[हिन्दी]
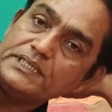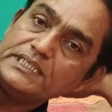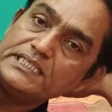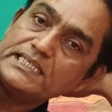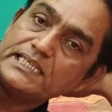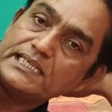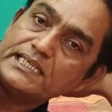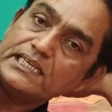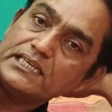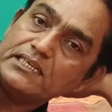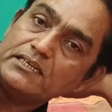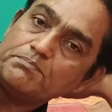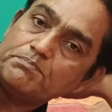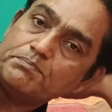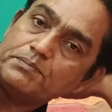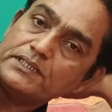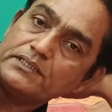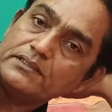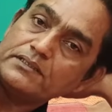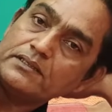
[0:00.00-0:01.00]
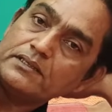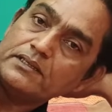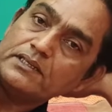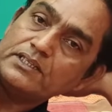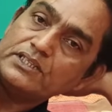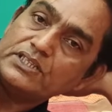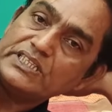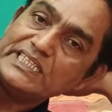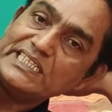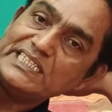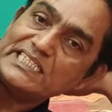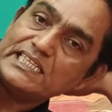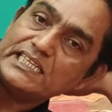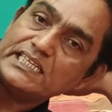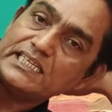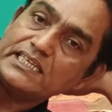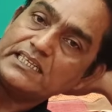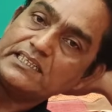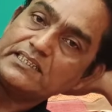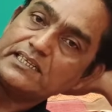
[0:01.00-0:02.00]
20 सेकेंड 30
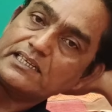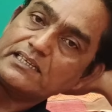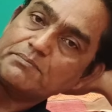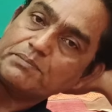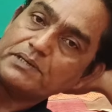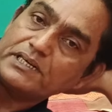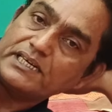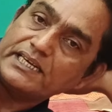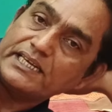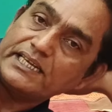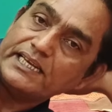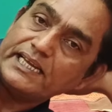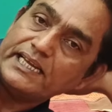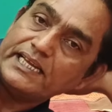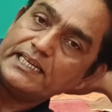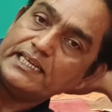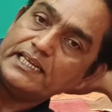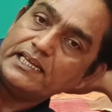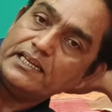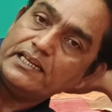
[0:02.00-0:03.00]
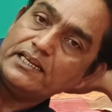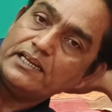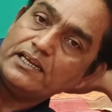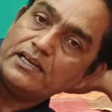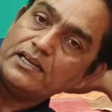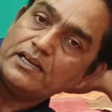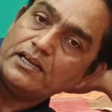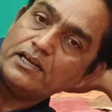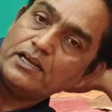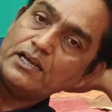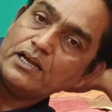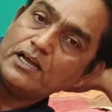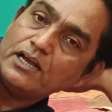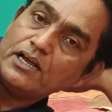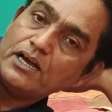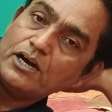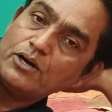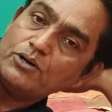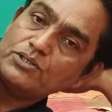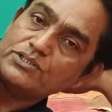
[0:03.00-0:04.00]
सेकेंड तक पकड़े रहेंगे
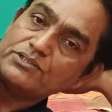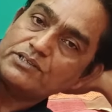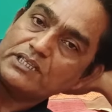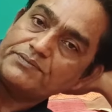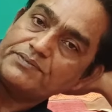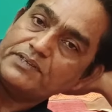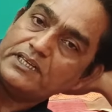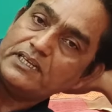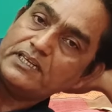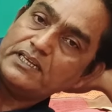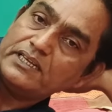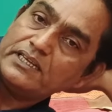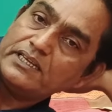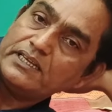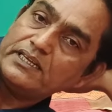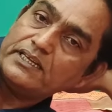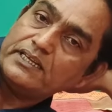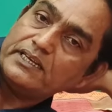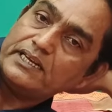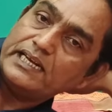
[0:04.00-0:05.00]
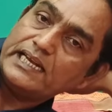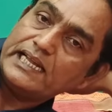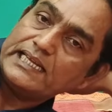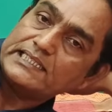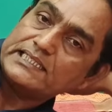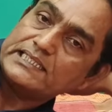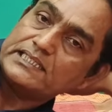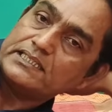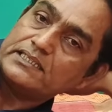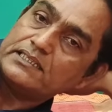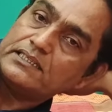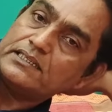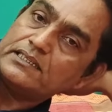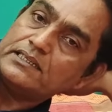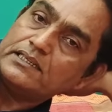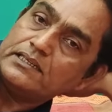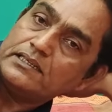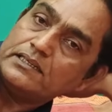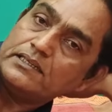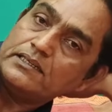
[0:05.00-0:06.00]
और उसके बाद फिर रिलैक्स
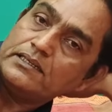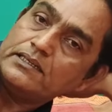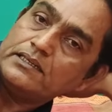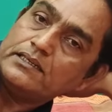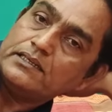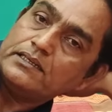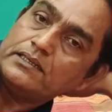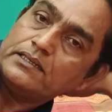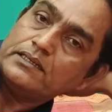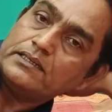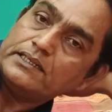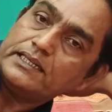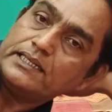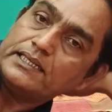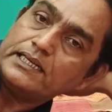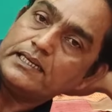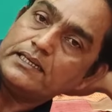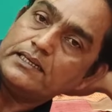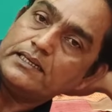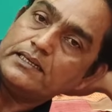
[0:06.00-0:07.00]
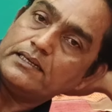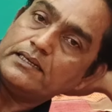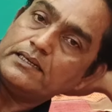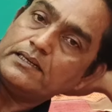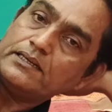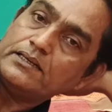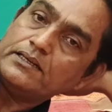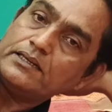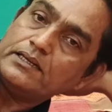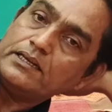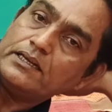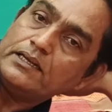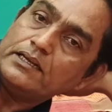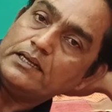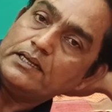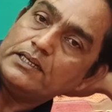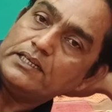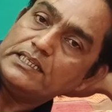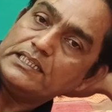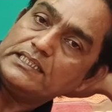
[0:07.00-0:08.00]
ठीक है
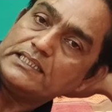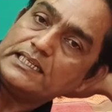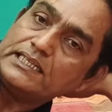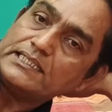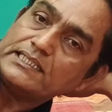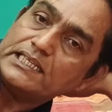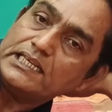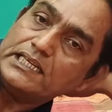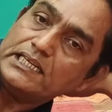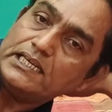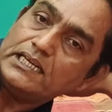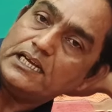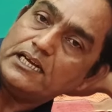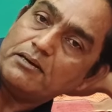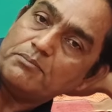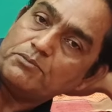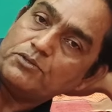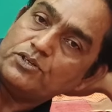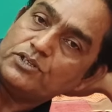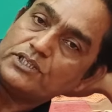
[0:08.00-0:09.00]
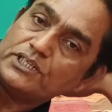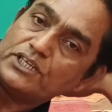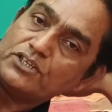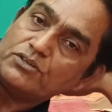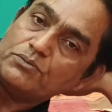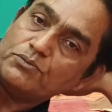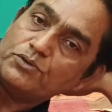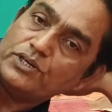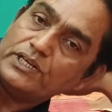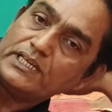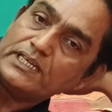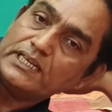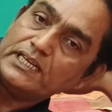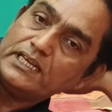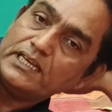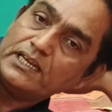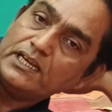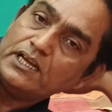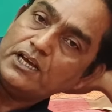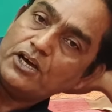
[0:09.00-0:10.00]
इस तरह से हम घुटने को
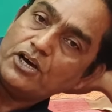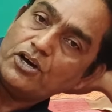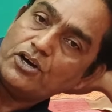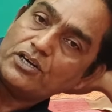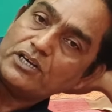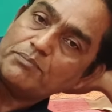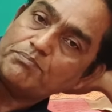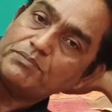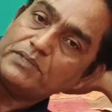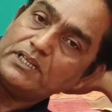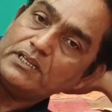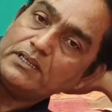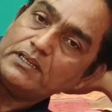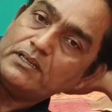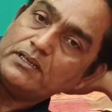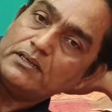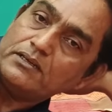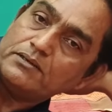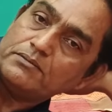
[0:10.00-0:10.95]
मोड़ेंगे और अपने